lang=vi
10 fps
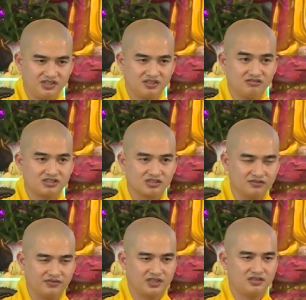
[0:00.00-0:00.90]
với những
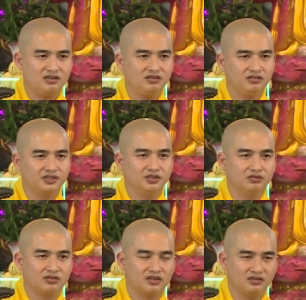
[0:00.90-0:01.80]
sự việc đó
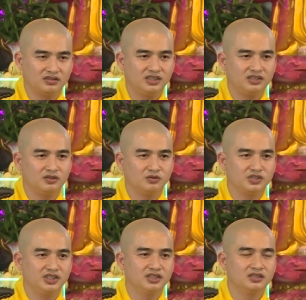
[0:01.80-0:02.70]
điều cần thiết đầu
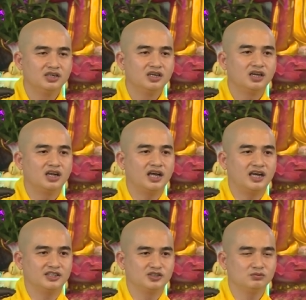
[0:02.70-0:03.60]
tiên
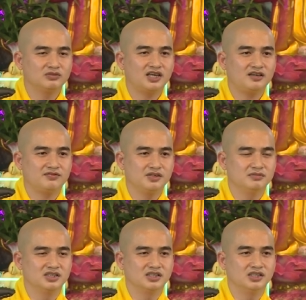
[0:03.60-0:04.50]
là chúng ta phải
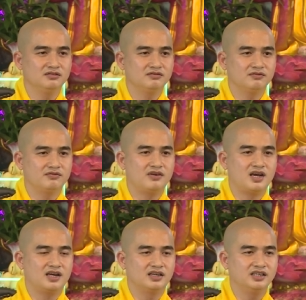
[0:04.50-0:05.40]
bình tĩnh
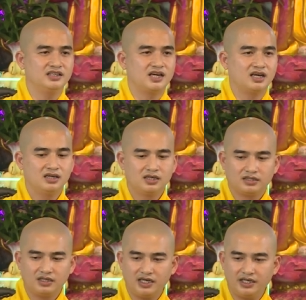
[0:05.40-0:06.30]
và nghĩ rằng
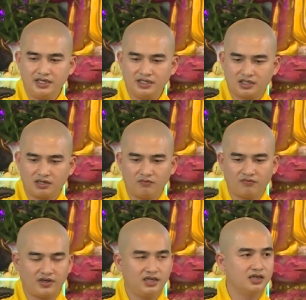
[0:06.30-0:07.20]
đây không
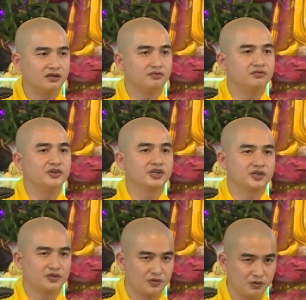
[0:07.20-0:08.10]
phải là
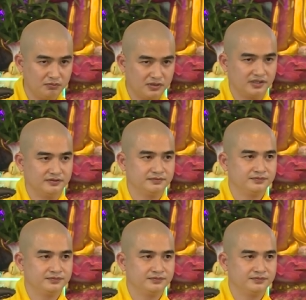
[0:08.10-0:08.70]
việc của mình